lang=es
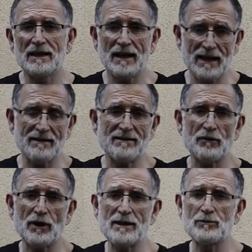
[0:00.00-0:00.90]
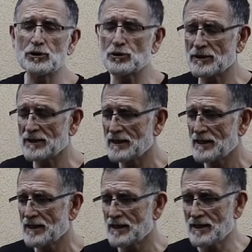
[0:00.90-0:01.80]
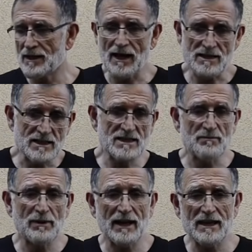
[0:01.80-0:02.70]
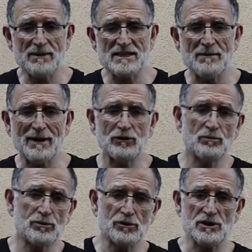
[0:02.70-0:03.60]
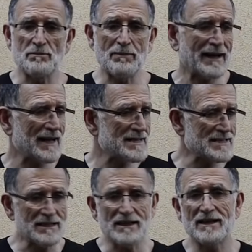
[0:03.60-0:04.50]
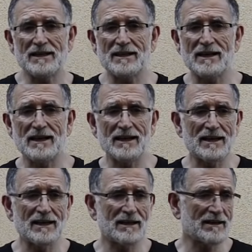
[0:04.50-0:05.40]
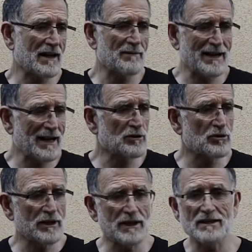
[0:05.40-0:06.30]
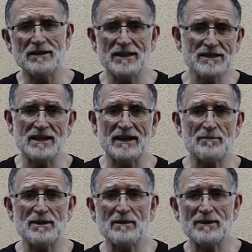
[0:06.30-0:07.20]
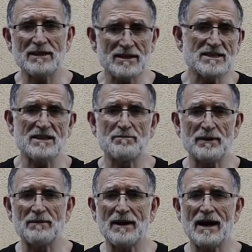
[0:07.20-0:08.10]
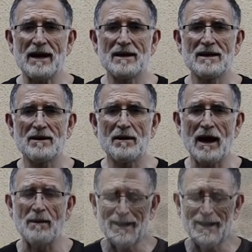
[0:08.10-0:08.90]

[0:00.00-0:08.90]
la cazadora de moto y así siempre la llevas a mano por si paras, y tienes que grabar algo que te interese rápidamente, siempre va a